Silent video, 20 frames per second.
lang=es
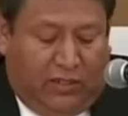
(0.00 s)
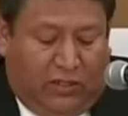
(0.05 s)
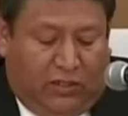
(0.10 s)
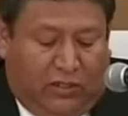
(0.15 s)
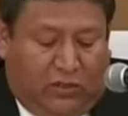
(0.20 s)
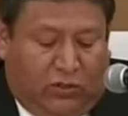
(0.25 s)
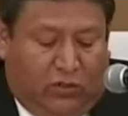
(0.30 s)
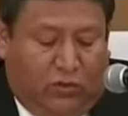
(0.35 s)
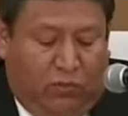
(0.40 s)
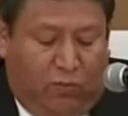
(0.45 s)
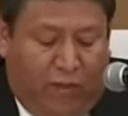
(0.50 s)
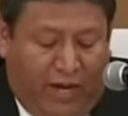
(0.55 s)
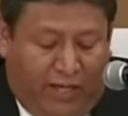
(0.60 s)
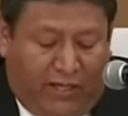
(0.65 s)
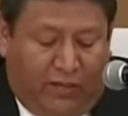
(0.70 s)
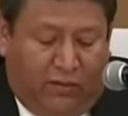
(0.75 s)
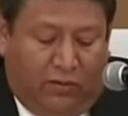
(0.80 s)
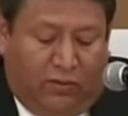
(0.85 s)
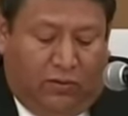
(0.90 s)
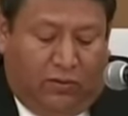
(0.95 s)

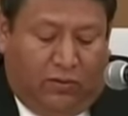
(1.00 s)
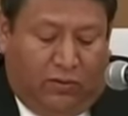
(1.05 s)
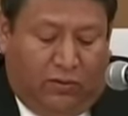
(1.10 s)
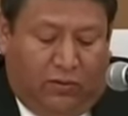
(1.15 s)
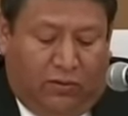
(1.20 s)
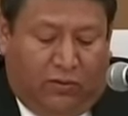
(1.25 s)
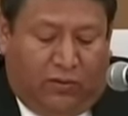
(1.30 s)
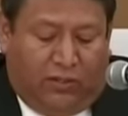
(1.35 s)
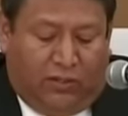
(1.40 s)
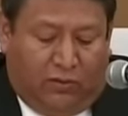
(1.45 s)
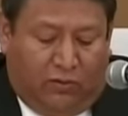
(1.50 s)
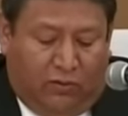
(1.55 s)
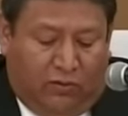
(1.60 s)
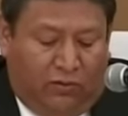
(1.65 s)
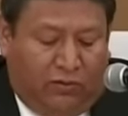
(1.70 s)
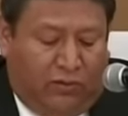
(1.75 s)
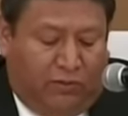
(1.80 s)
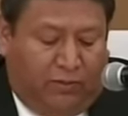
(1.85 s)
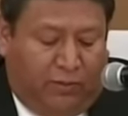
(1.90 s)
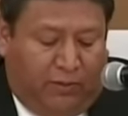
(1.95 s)
sumando los
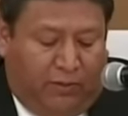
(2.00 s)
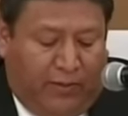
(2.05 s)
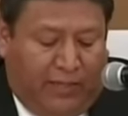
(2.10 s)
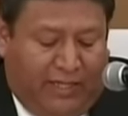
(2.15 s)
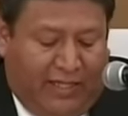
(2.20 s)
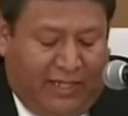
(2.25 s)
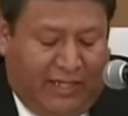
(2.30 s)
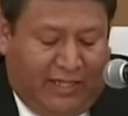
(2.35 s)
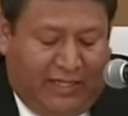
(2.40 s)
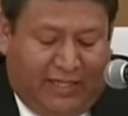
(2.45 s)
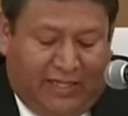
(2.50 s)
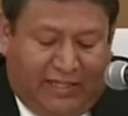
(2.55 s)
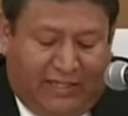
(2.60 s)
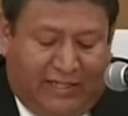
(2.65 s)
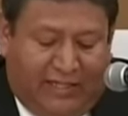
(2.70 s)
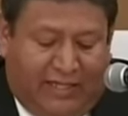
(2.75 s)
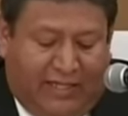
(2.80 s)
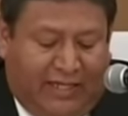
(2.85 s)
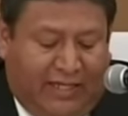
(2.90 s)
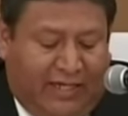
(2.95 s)
recursos
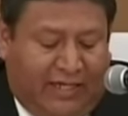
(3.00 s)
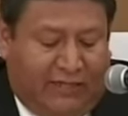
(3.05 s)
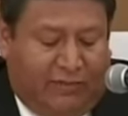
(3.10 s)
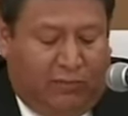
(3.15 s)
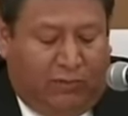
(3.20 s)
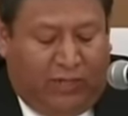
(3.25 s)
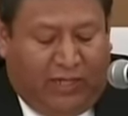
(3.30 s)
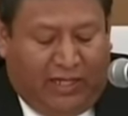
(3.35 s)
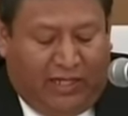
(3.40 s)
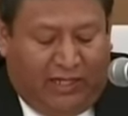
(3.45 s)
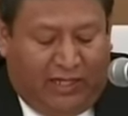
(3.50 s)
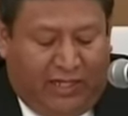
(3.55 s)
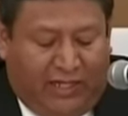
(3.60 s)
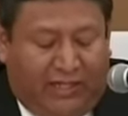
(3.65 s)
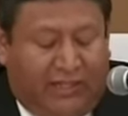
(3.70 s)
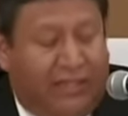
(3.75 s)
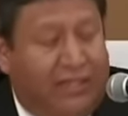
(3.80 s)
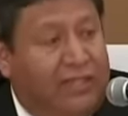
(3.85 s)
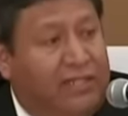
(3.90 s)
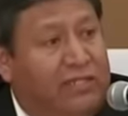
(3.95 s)
provenientes de las
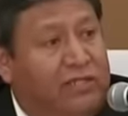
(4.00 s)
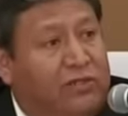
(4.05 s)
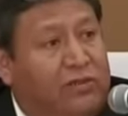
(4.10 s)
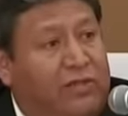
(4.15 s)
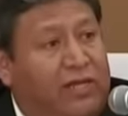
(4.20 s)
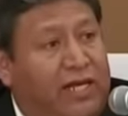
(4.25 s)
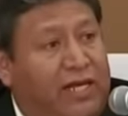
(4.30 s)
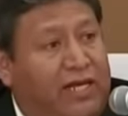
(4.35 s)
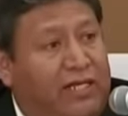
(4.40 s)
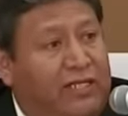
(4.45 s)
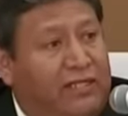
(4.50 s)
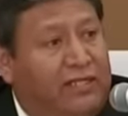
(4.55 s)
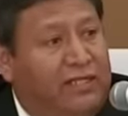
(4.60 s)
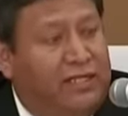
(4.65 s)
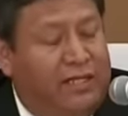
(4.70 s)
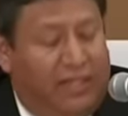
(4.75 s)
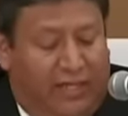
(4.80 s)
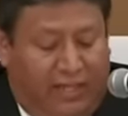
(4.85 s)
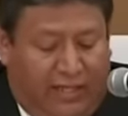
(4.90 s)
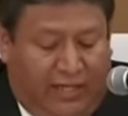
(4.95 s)
modalidades adicionales
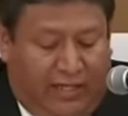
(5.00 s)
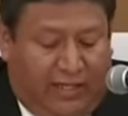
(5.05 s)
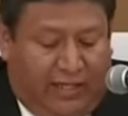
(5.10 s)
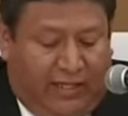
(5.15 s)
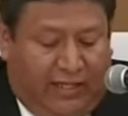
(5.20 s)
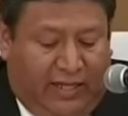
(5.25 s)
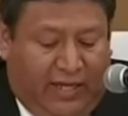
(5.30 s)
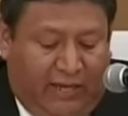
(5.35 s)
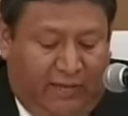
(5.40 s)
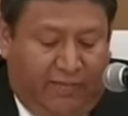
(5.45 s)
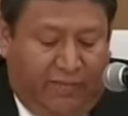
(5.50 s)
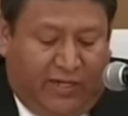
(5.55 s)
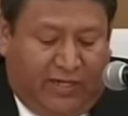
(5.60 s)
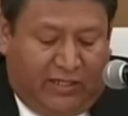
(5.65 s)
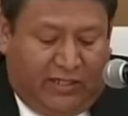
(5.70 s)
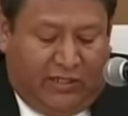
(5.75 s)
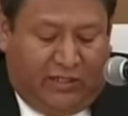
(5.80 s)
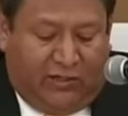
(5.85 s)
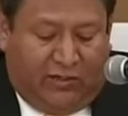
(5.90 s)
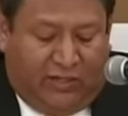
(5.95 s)
de
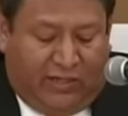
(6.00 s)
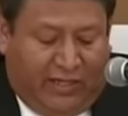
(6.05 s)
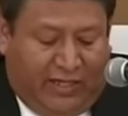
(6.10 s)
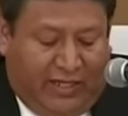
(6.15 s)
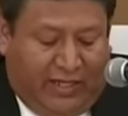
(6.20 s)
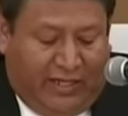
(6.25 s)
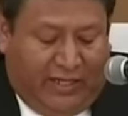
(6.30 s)
inversión